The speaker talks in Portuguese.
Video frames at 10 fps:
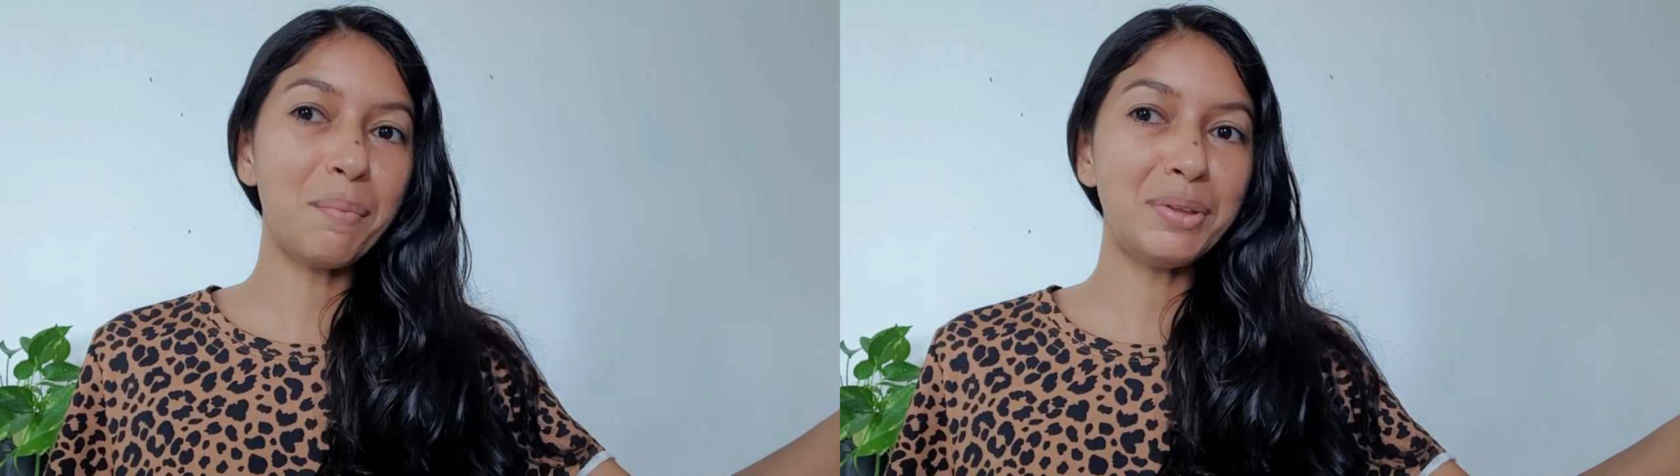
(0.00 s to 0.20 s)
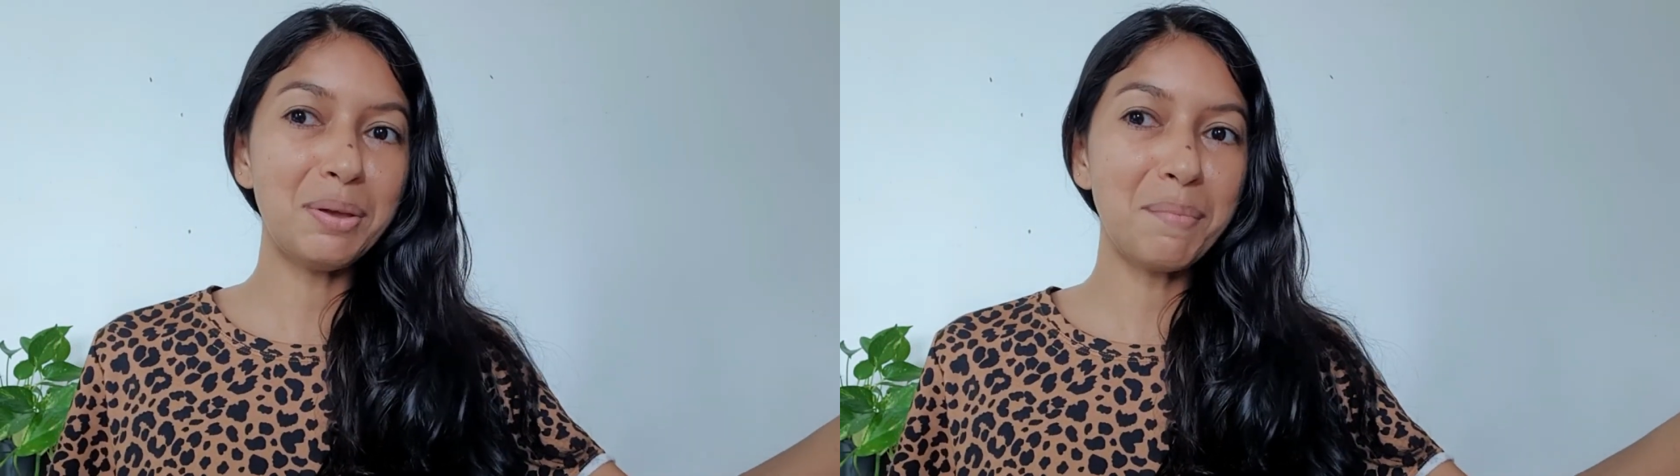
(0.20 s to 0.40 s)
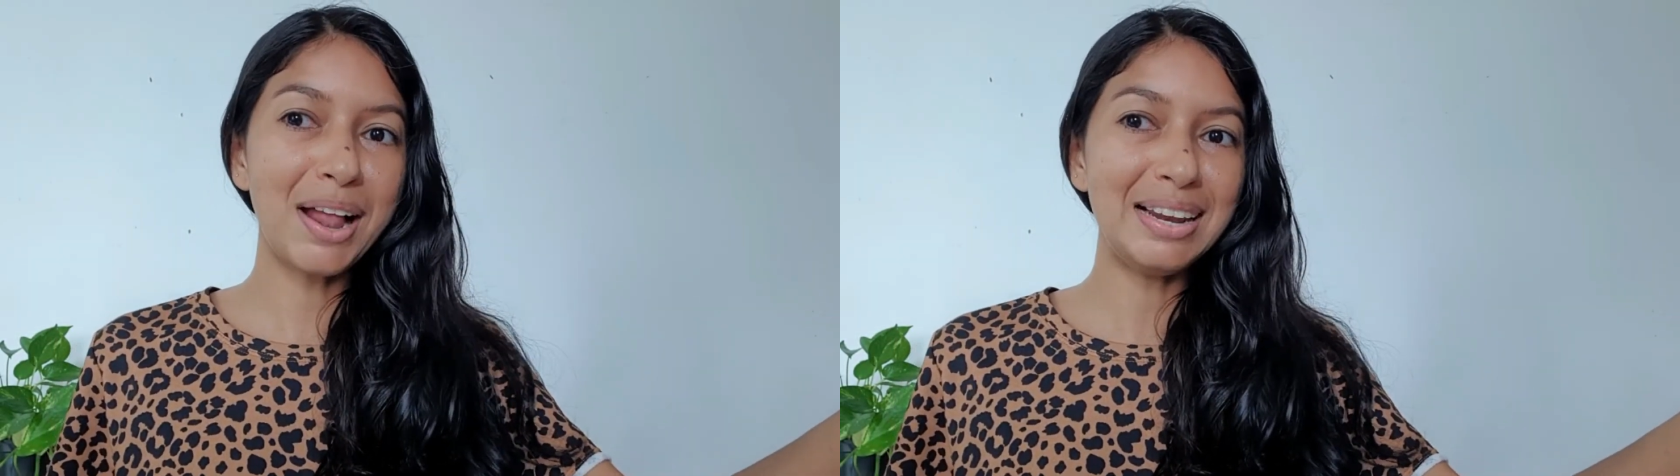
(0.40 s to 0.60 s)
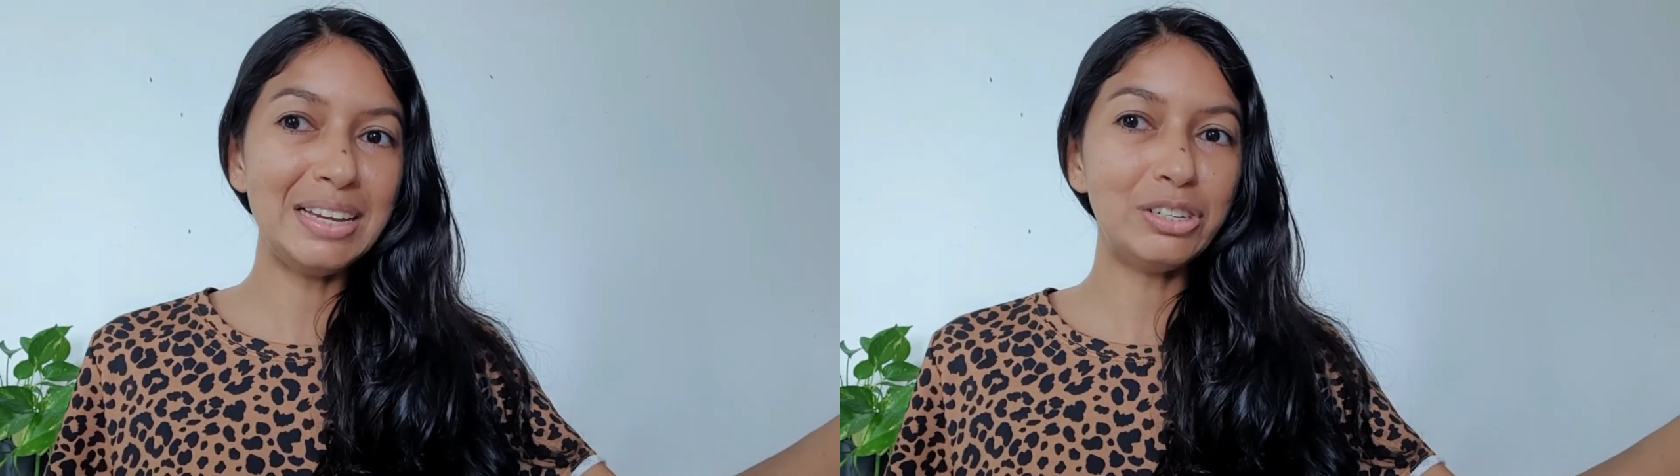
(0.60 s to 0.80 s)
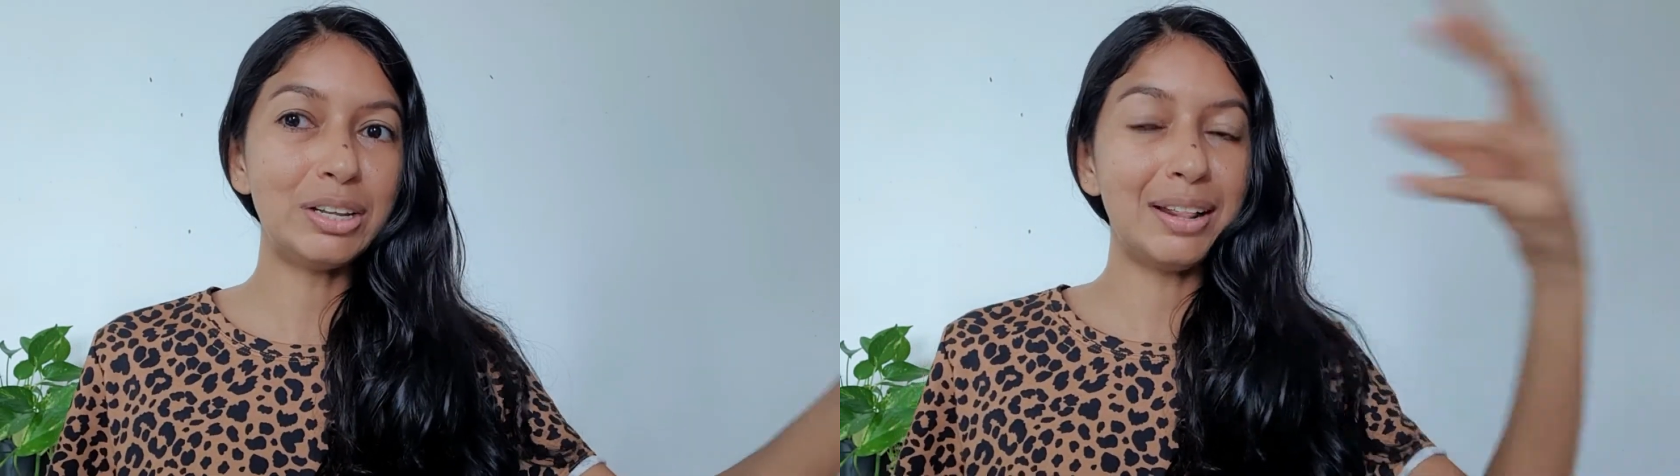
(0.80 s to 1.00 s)
que é
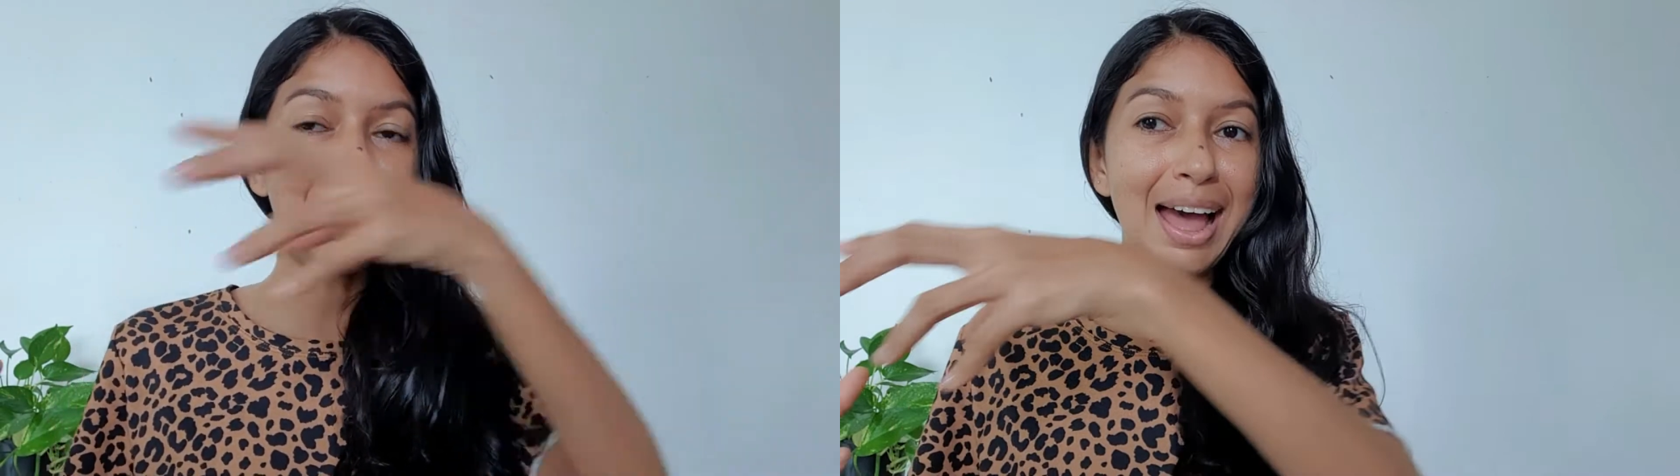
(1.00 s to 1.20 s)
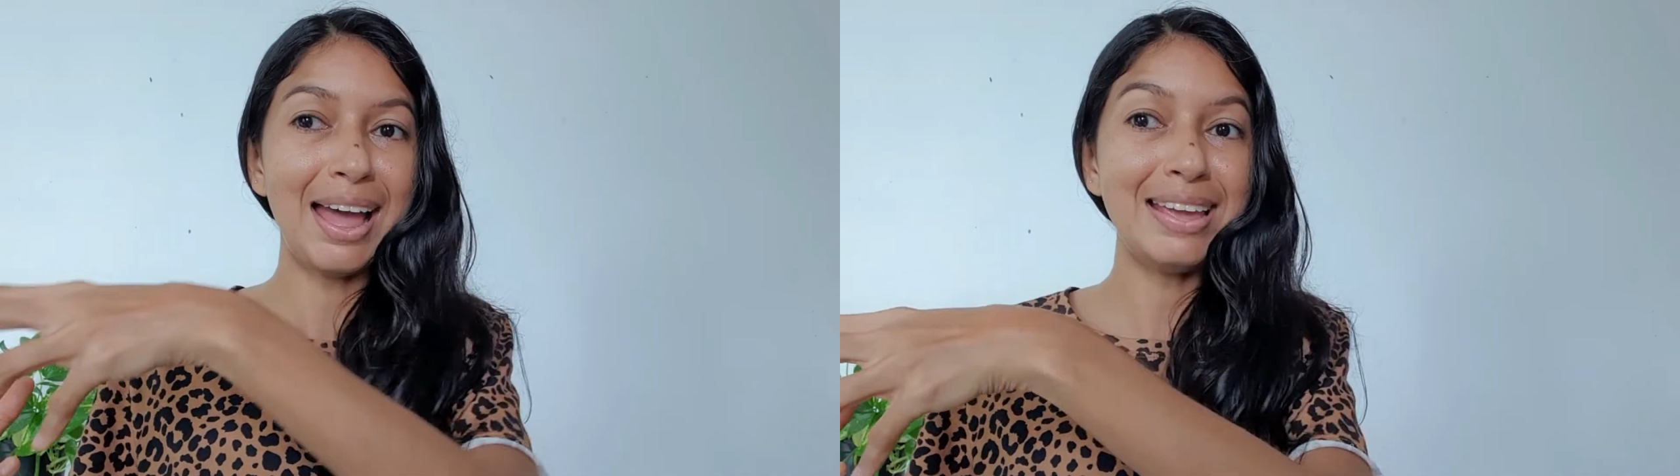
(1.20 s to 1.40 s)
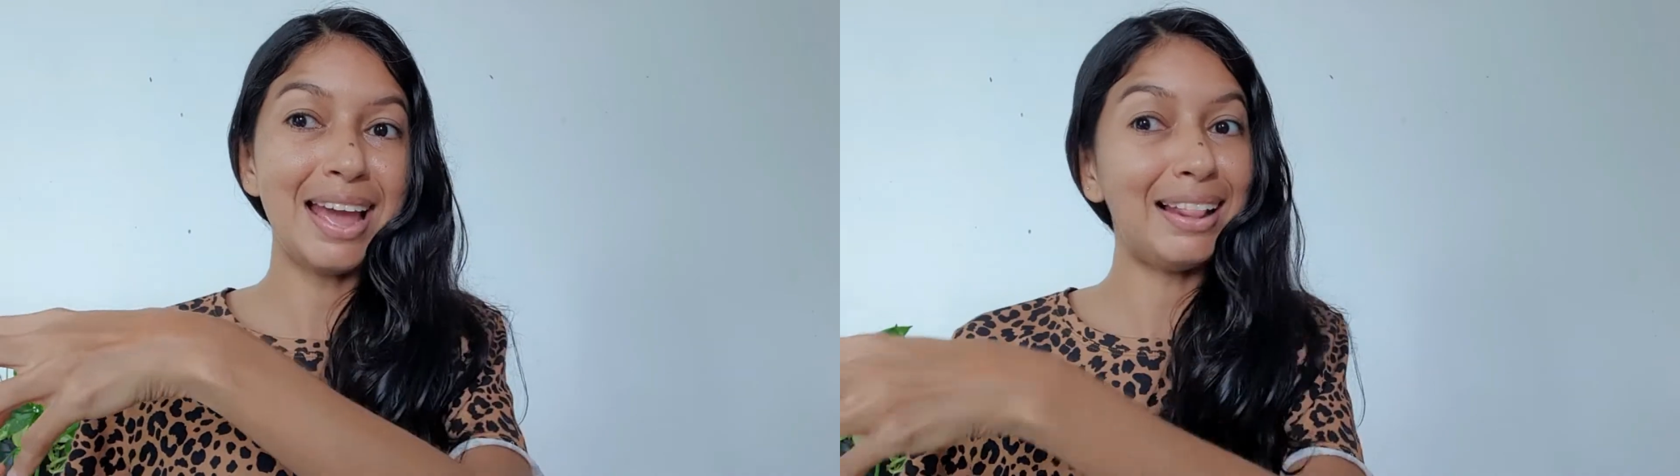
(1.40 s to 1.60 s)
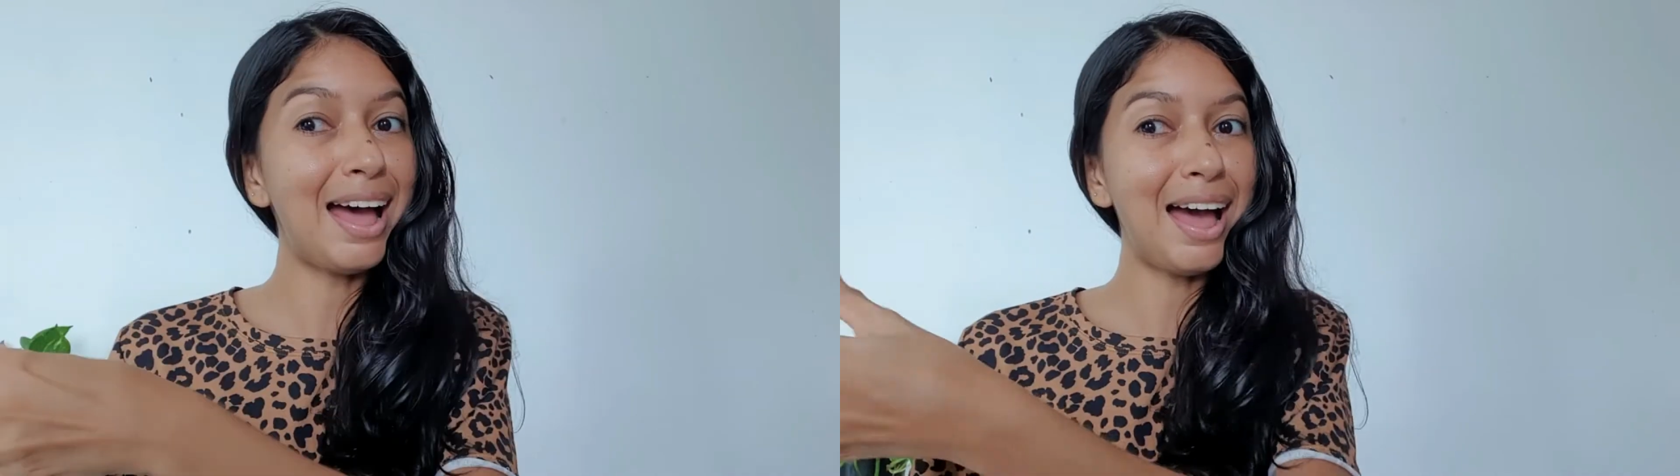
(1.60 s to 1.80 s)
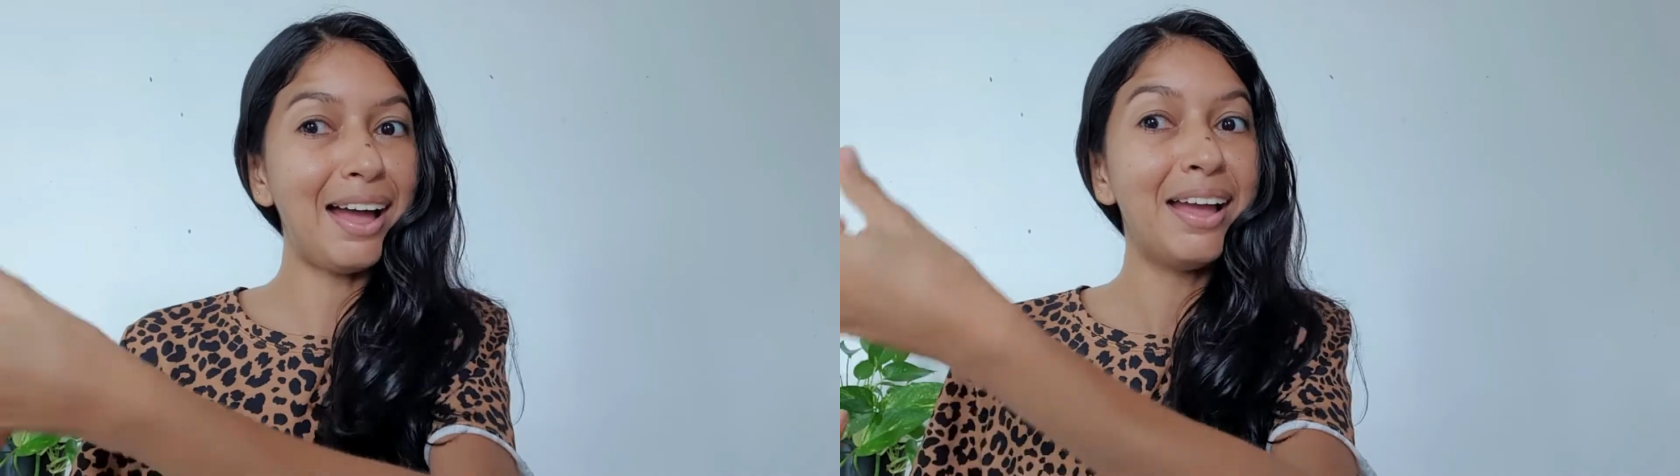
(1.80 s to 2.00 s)
minimalista lá e
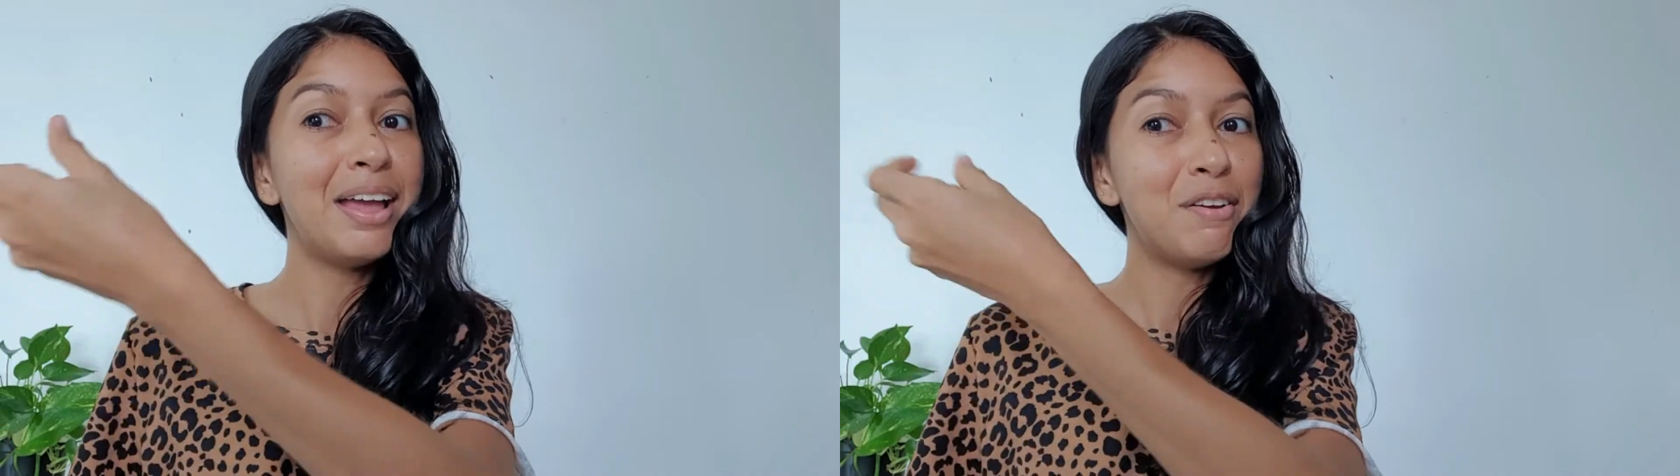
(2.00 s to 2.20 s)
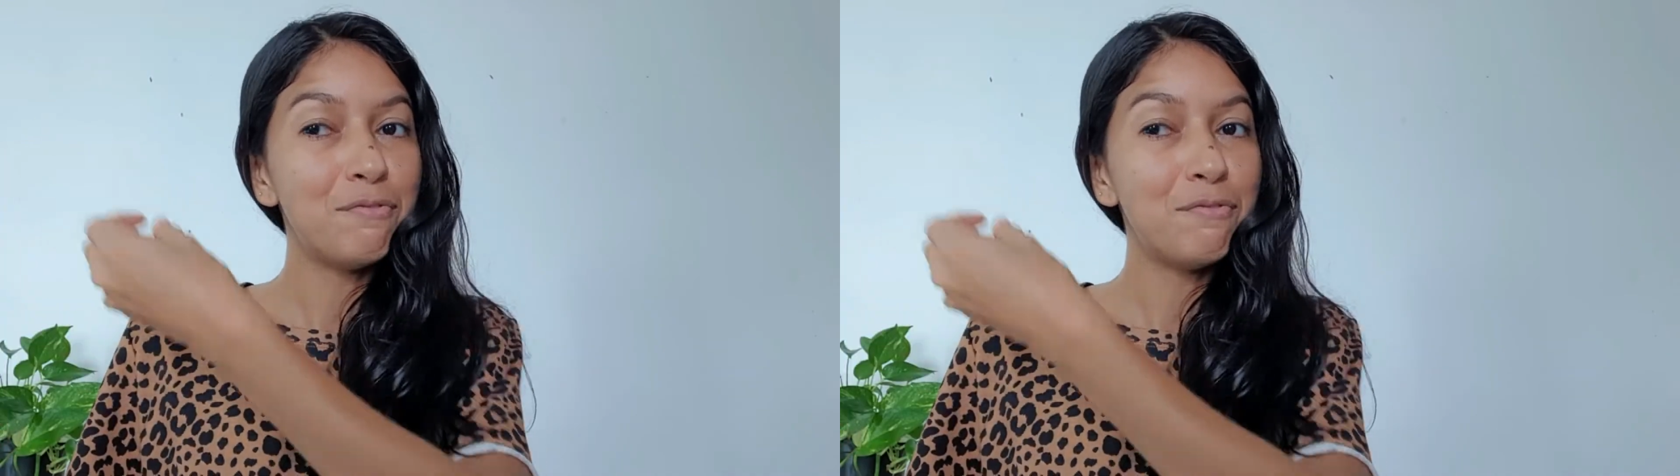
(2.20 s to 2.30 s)
ela